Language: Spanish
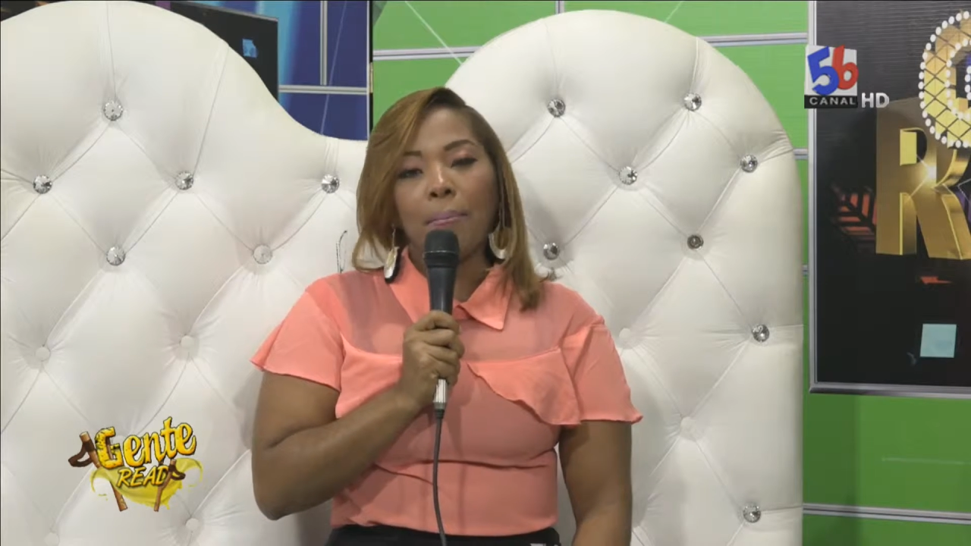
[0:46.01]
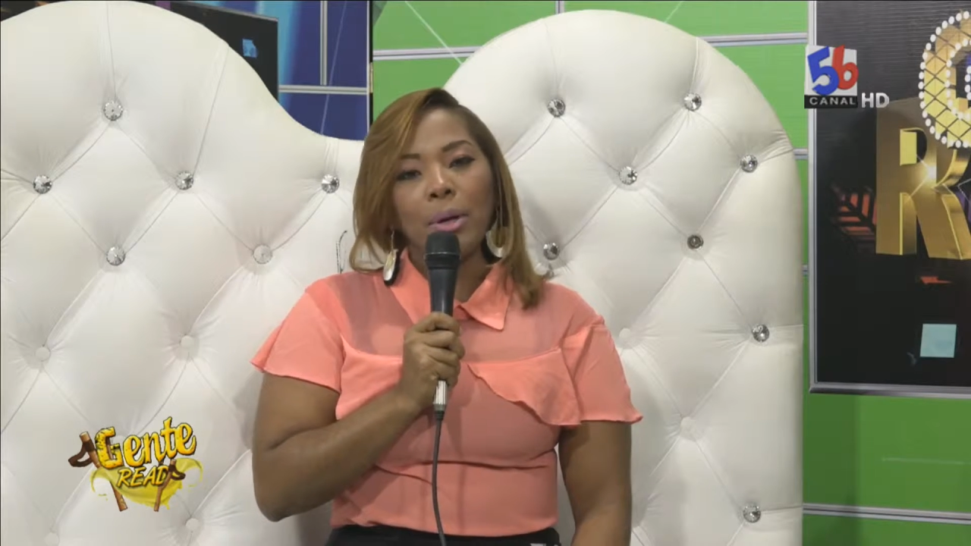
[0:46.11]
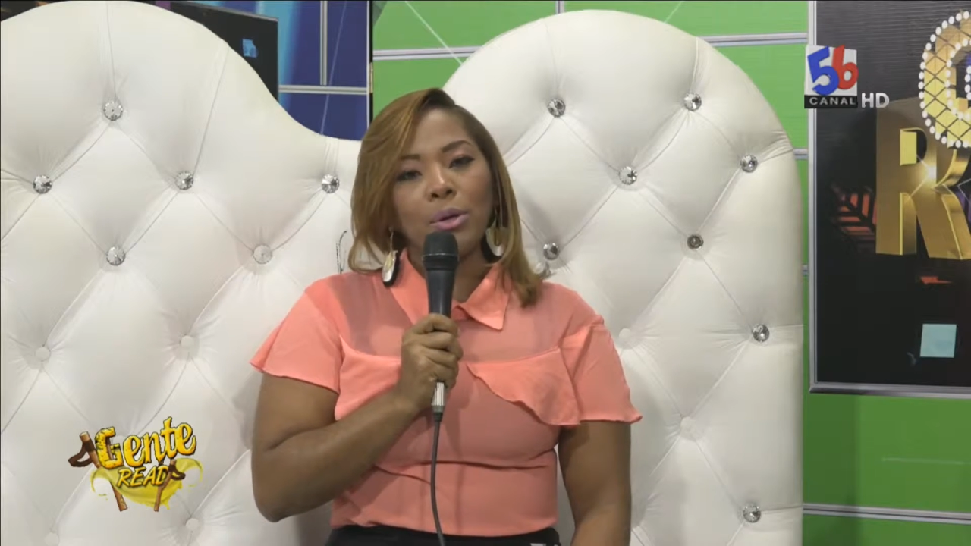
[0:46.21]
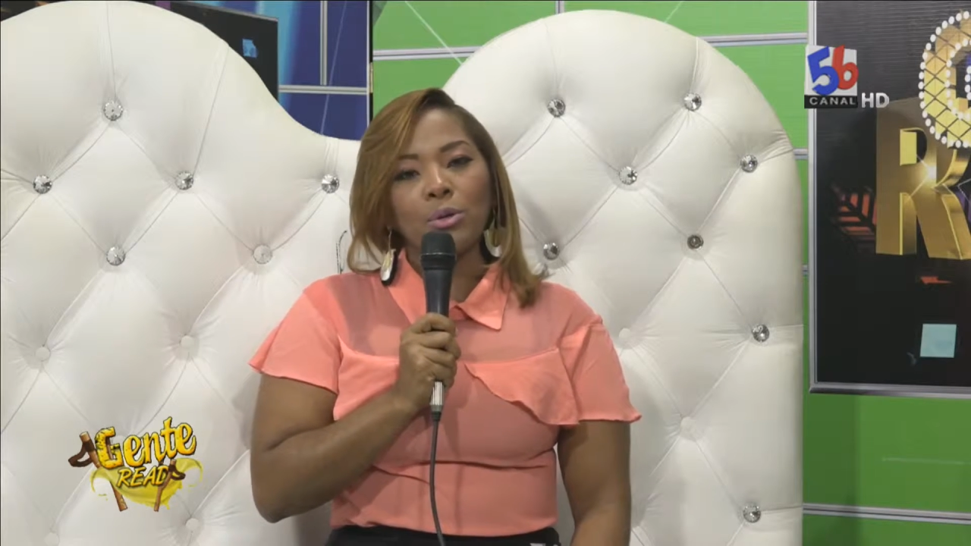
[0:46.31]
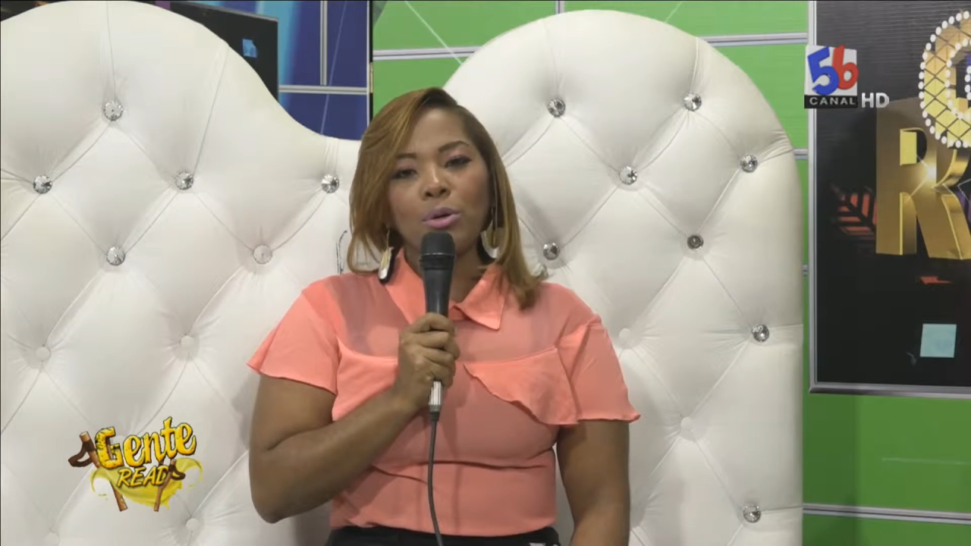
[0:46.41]

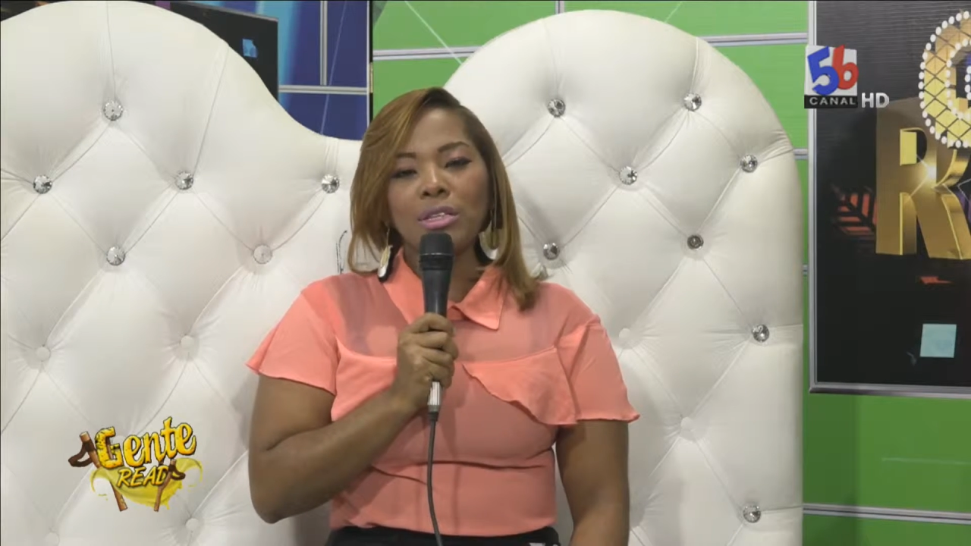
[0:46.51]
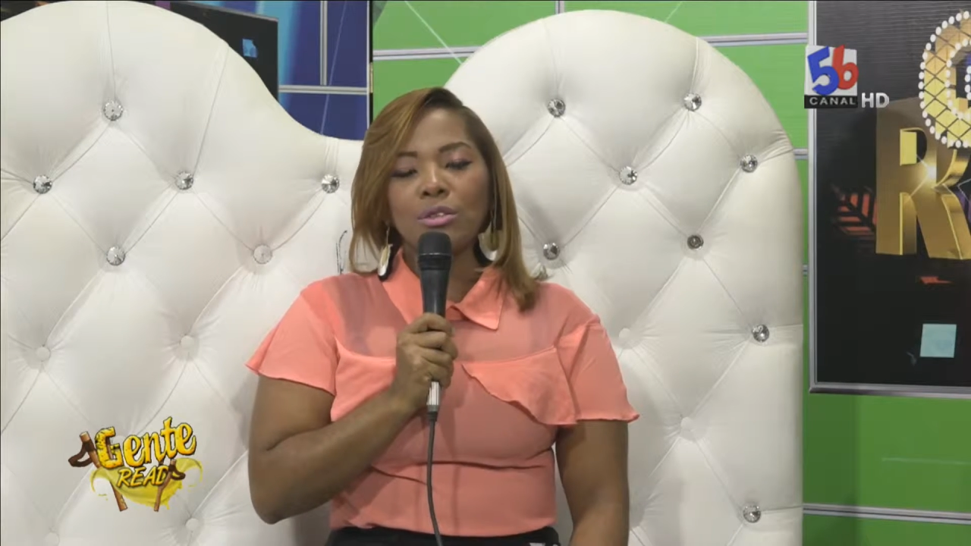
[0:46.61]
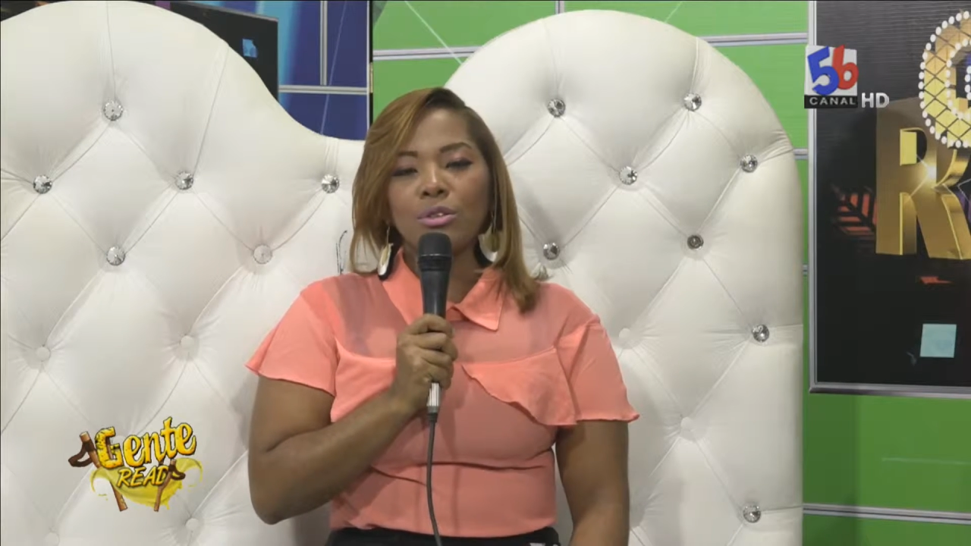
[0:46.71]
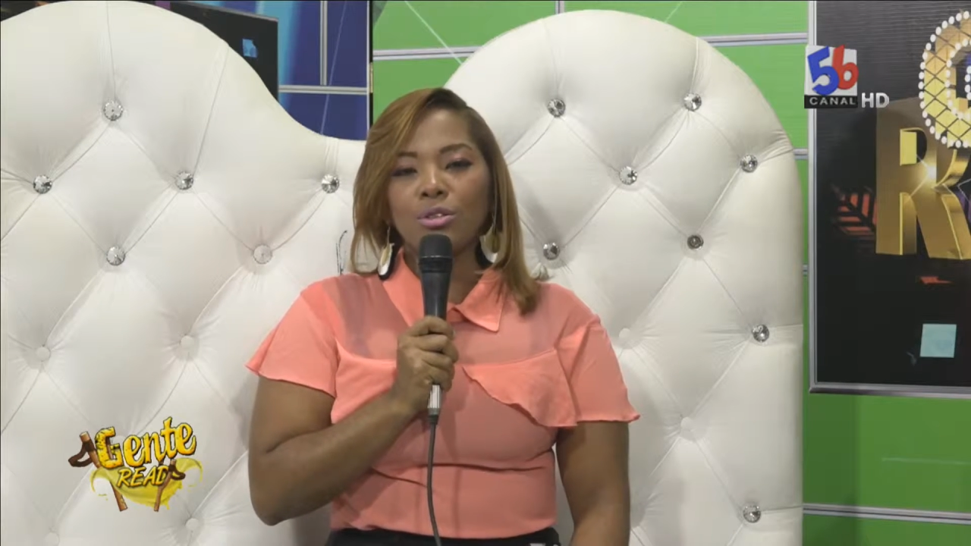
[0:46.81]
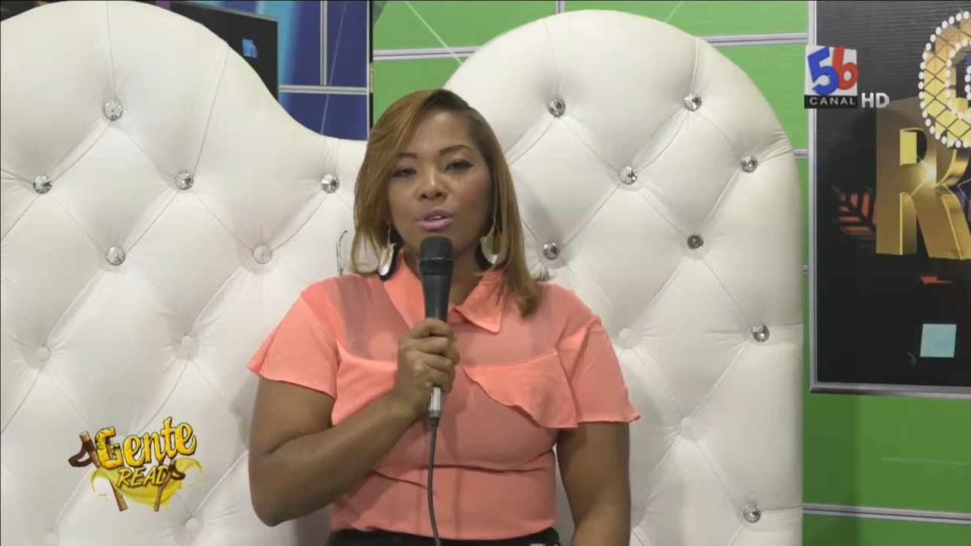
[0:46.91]
Pero no
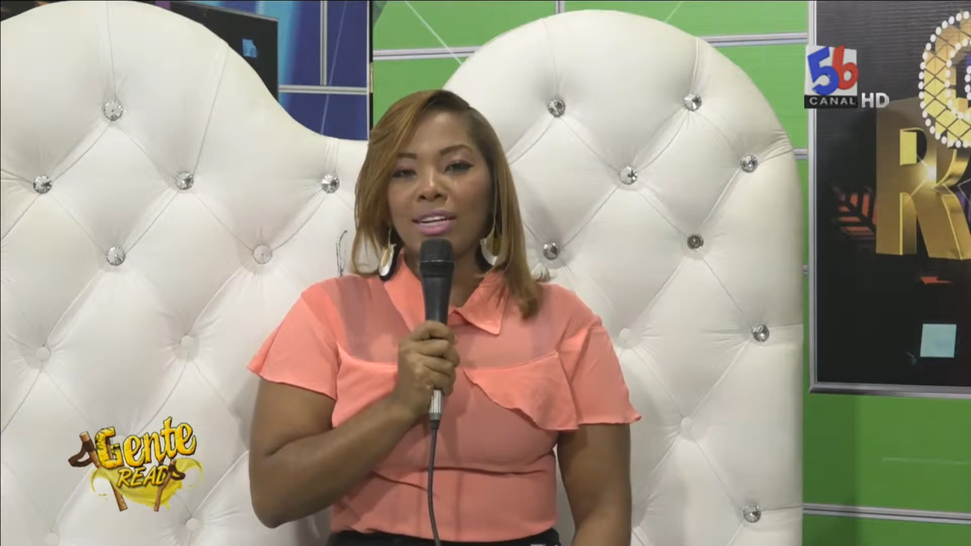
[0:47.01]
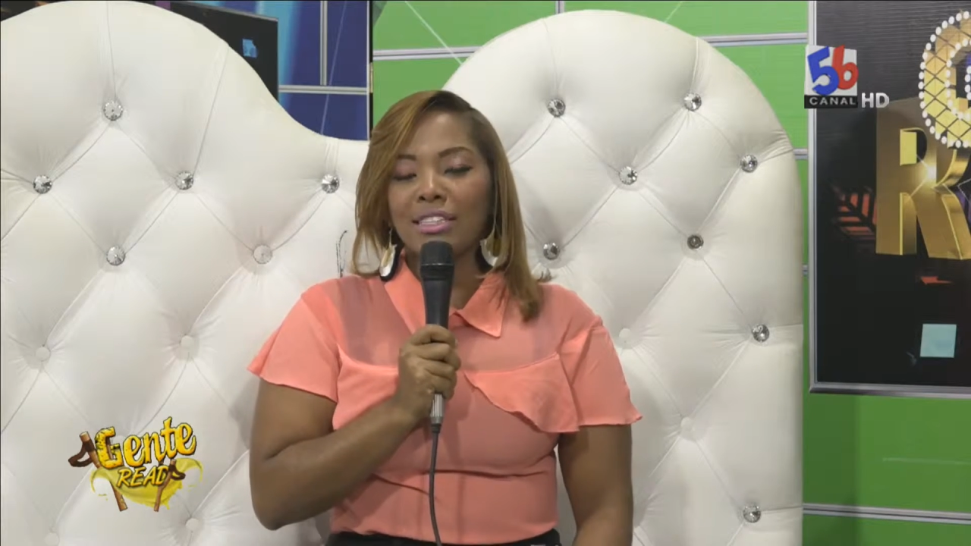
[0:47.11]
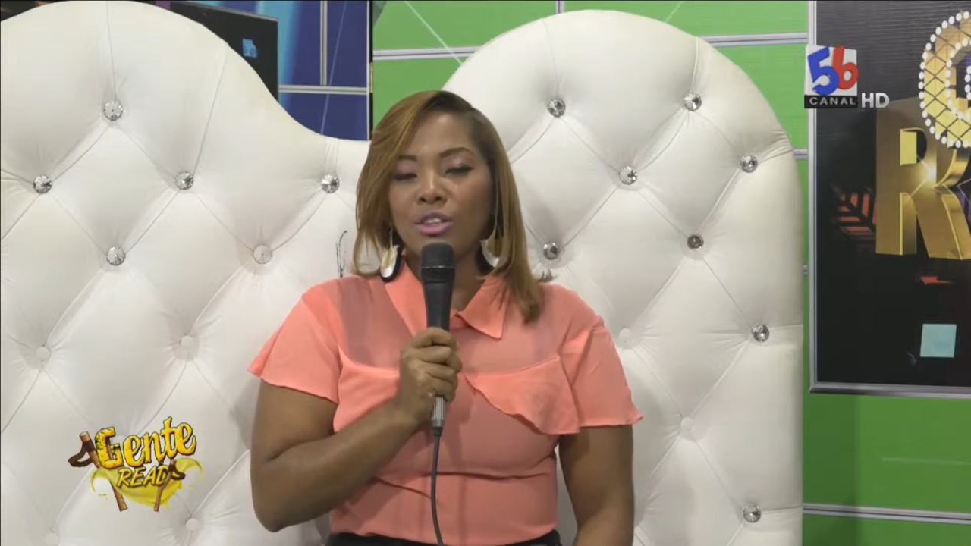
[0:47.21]
estoy sola,